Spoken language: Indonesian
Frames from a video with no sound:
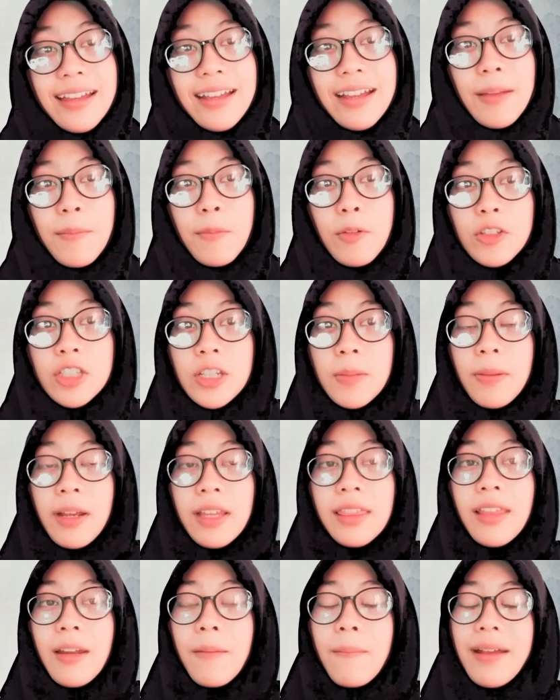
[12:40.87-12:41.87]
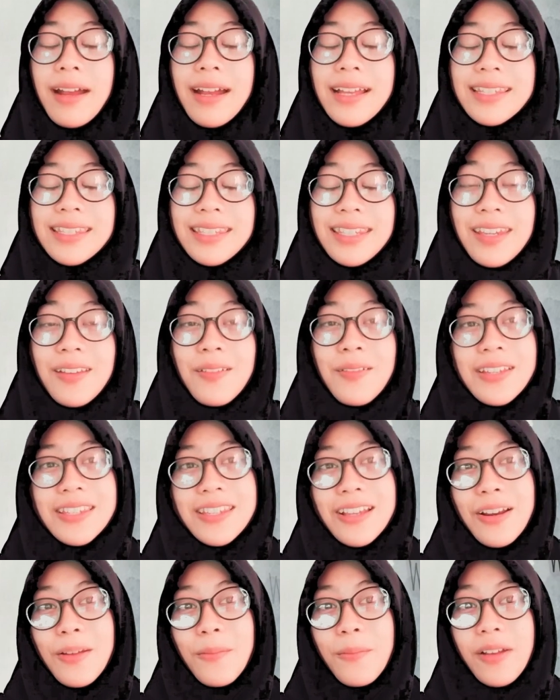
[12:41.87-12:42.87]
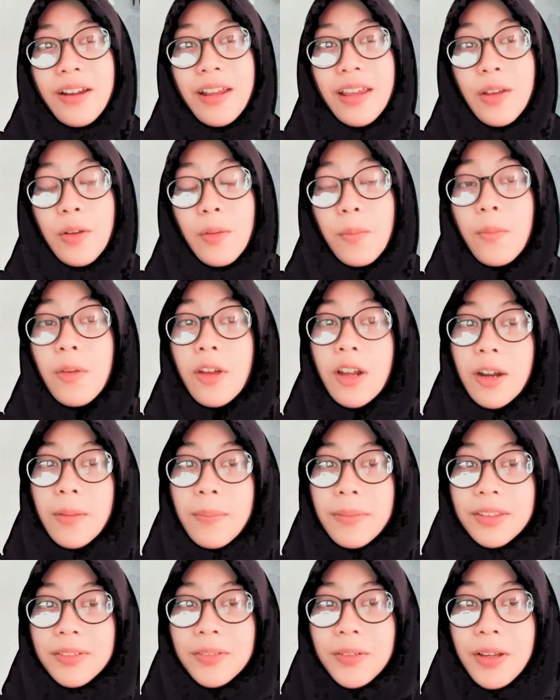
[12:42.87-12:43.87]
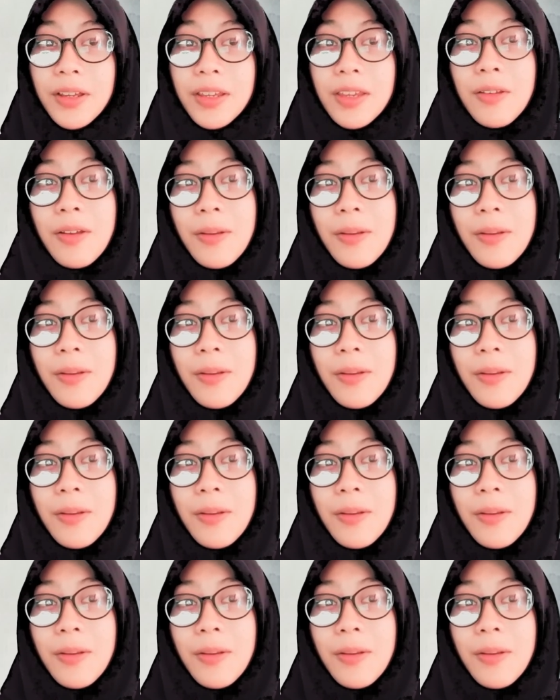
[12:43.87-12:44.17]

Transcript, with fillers: kami ucapkan terima kasih. Wassalamualaikum warahmatullahi